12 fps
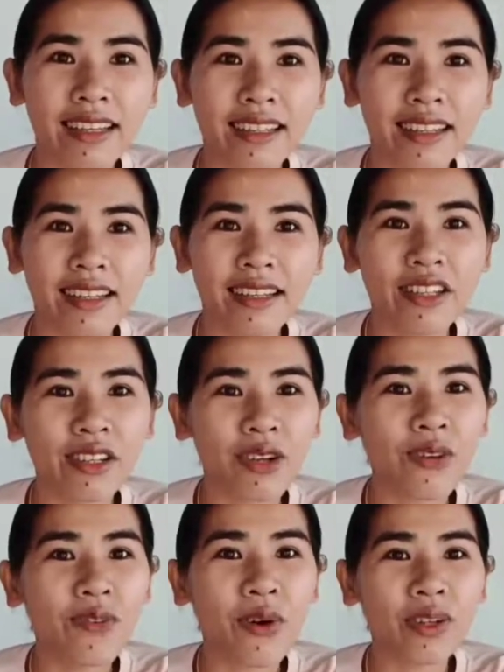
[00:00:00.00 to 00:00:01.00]
à, đừng có
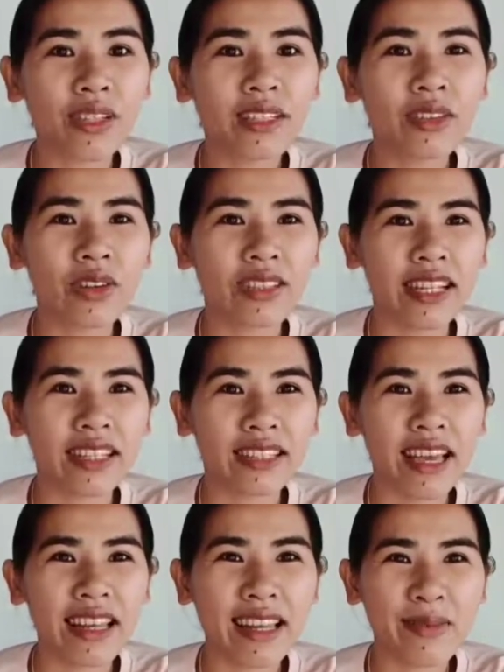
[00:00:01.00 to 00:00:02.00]
vội kết luận rằng
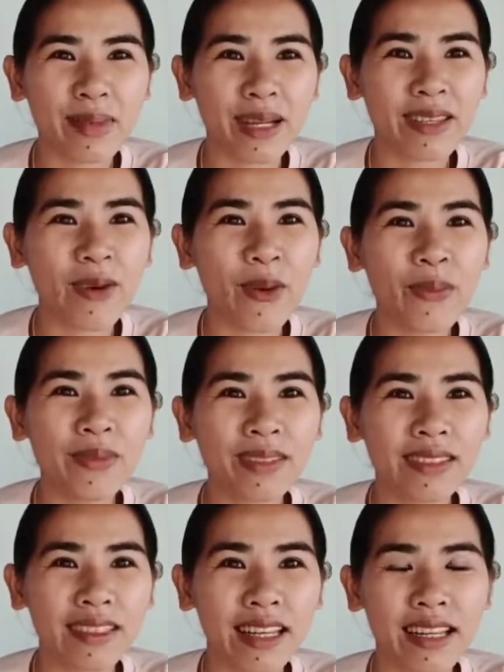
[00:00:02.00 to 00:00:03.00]
đây là mặt dỗm
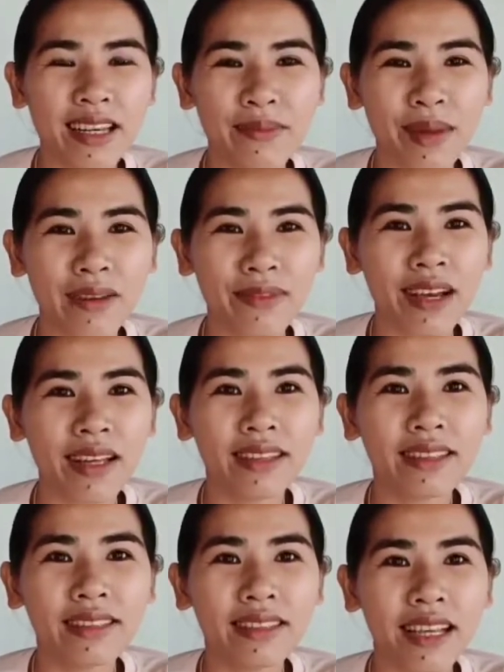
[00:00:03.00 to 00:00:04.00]
hay là mặt pha
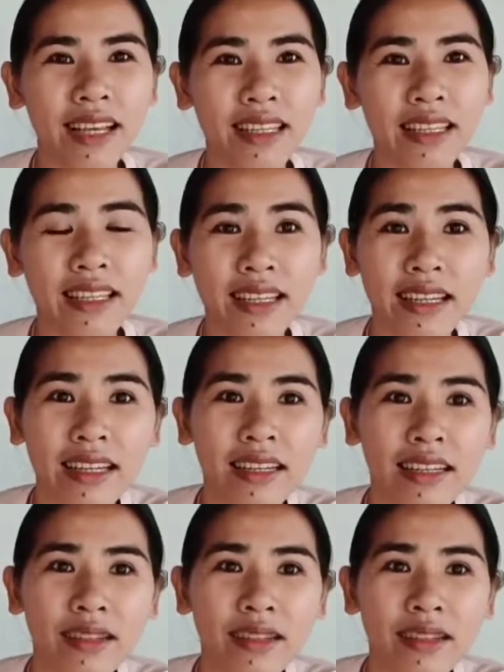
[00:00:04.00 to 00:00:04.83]
đường hay à,